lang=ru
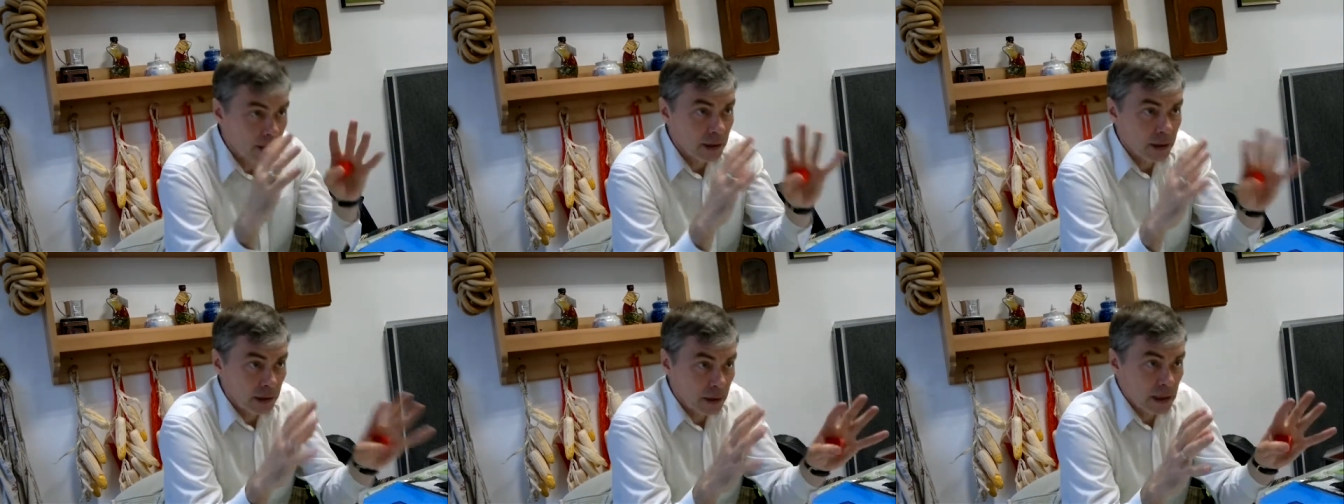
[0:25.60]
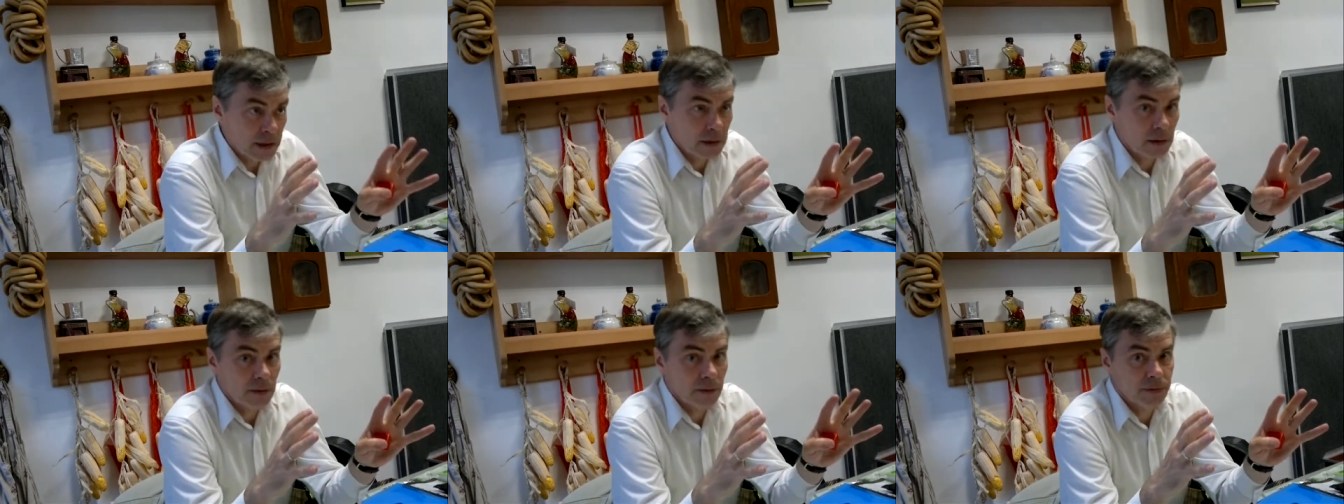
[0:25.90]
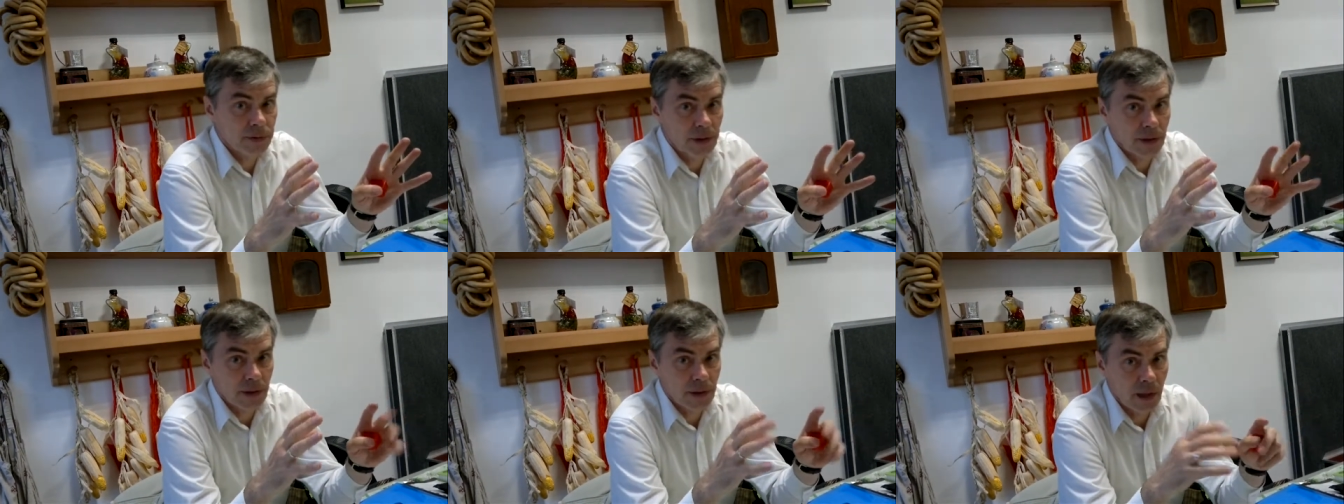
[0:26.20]
раз и
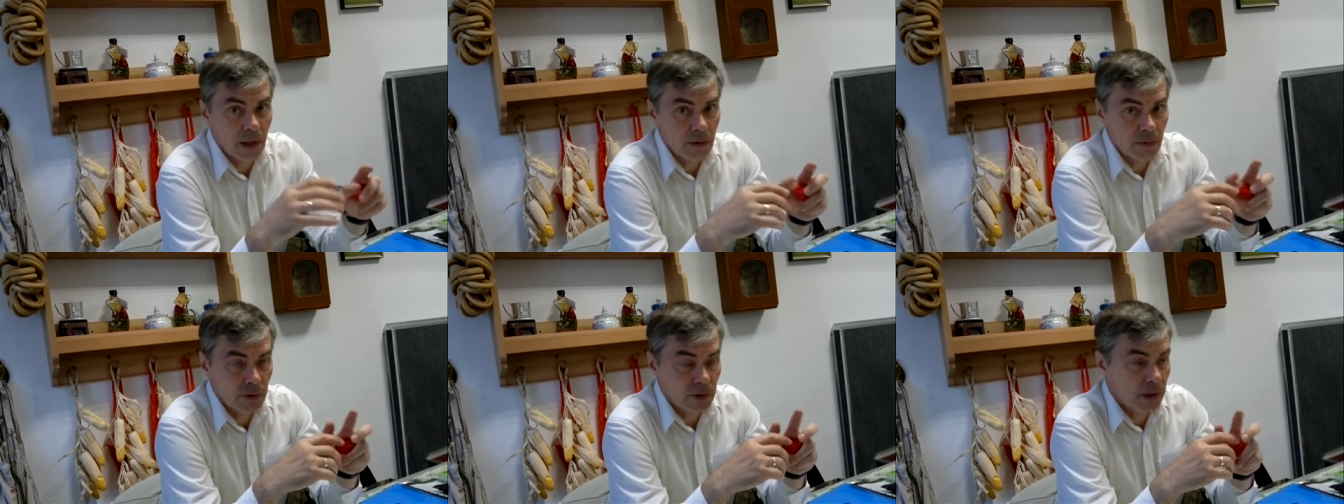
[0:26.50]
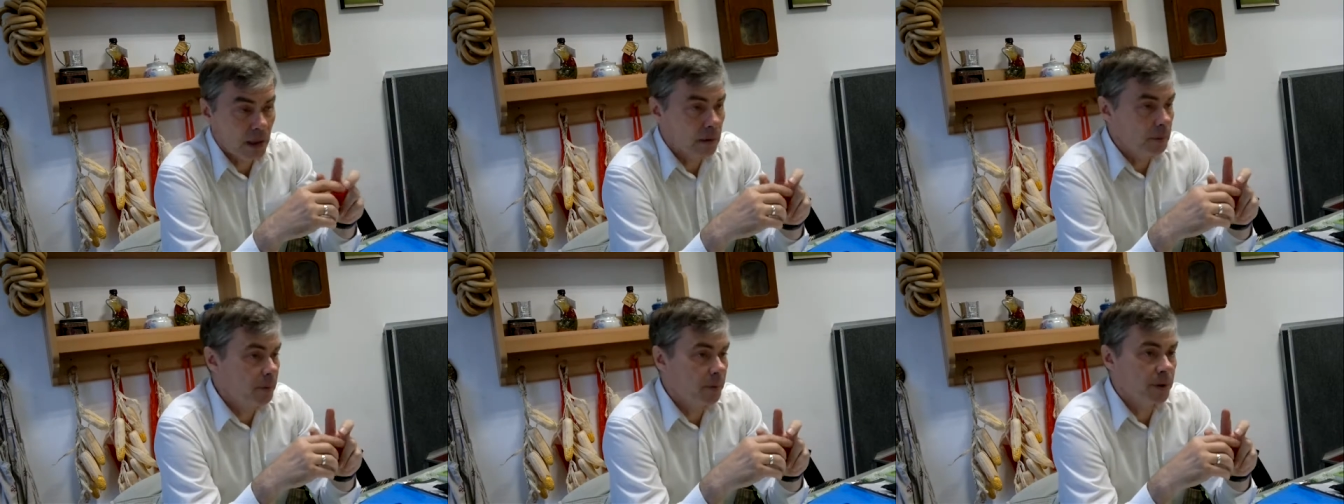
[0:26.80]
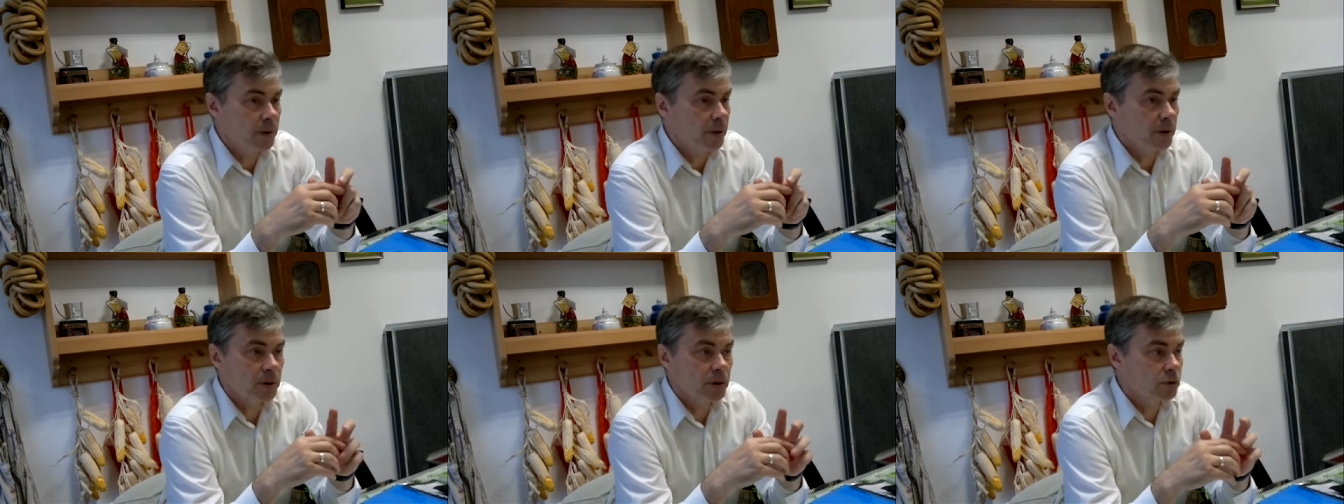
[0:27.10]
навсегда. Вот я,
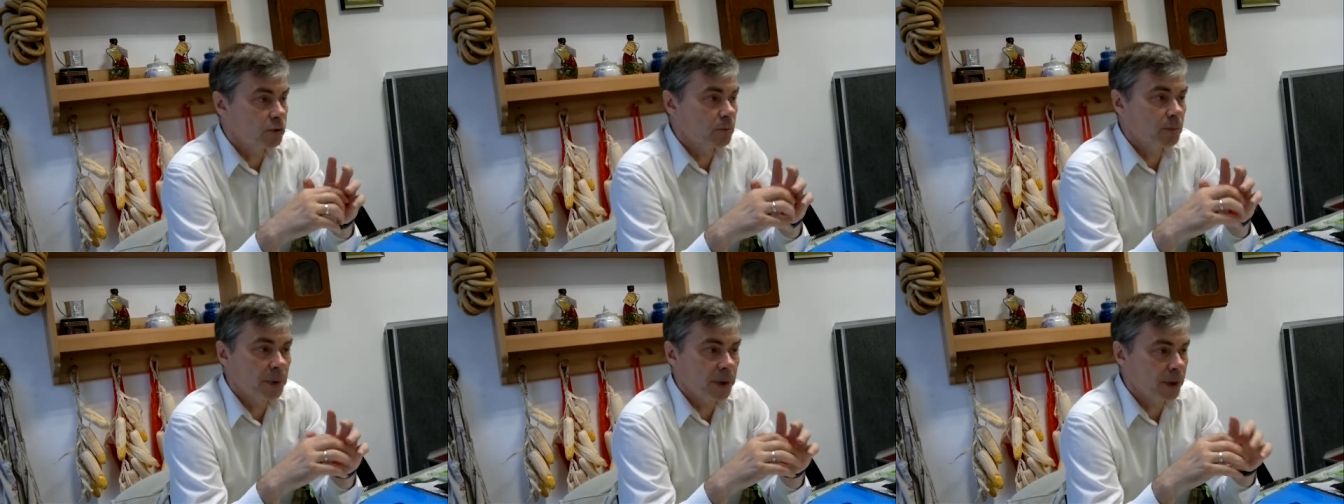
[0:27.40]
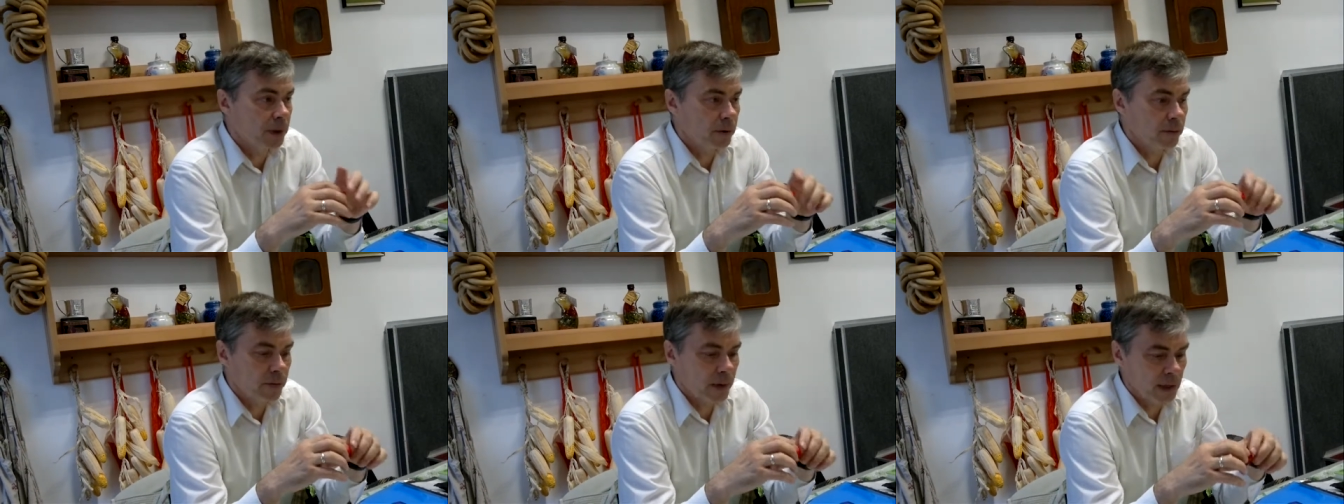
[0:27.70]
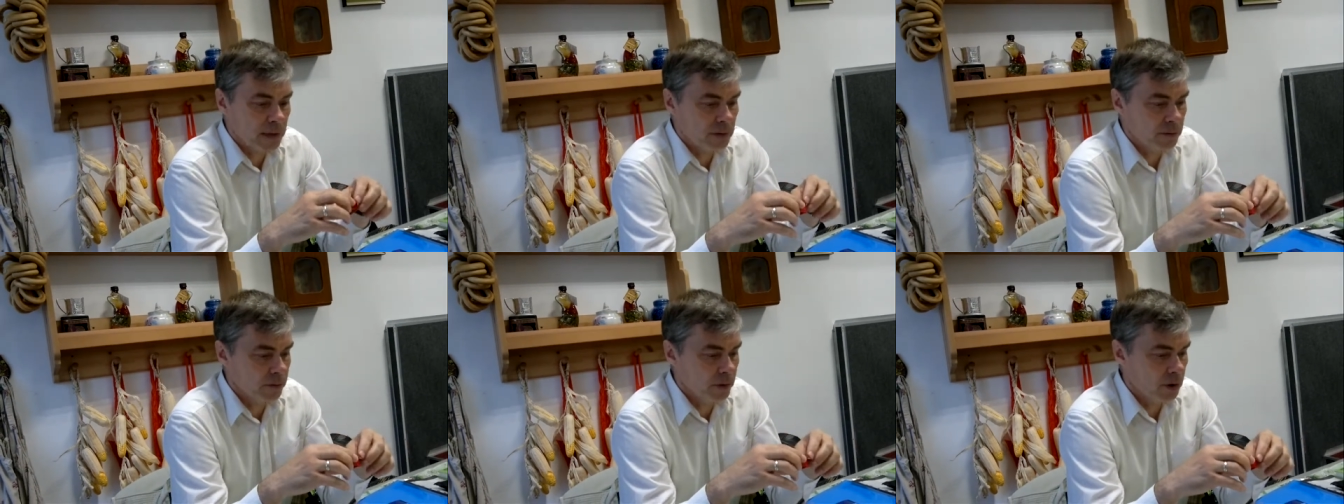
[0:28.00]
например, не зубрил
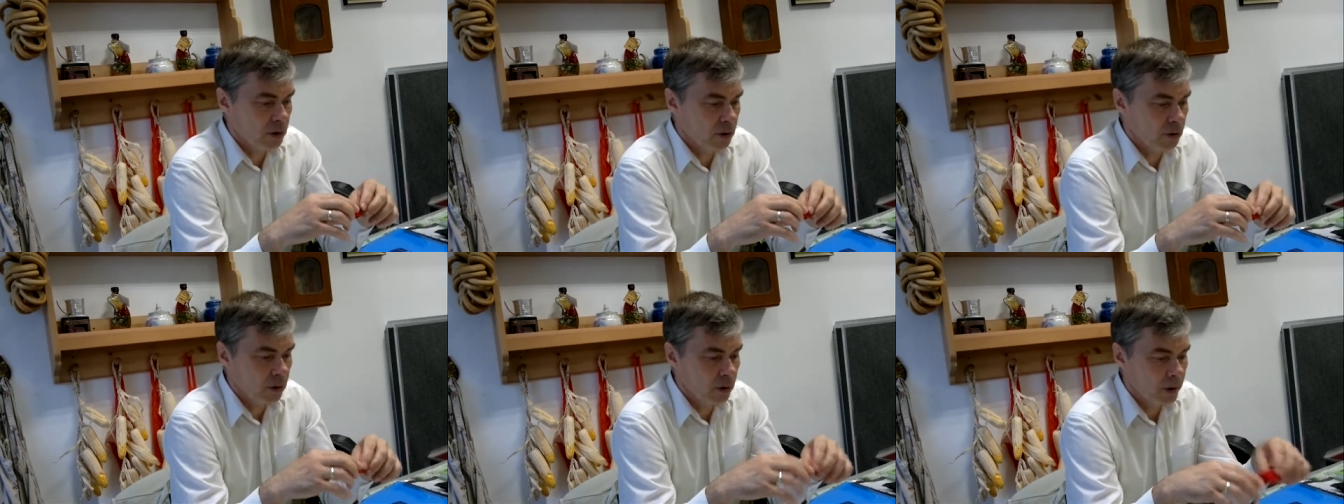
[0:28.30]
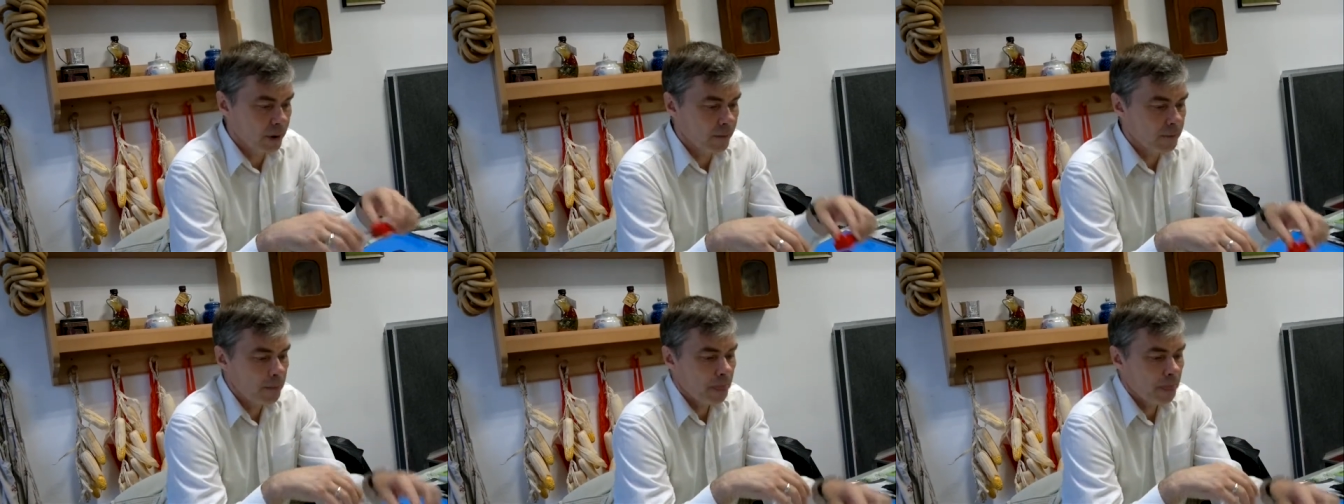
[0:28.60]
фразовые глаголы.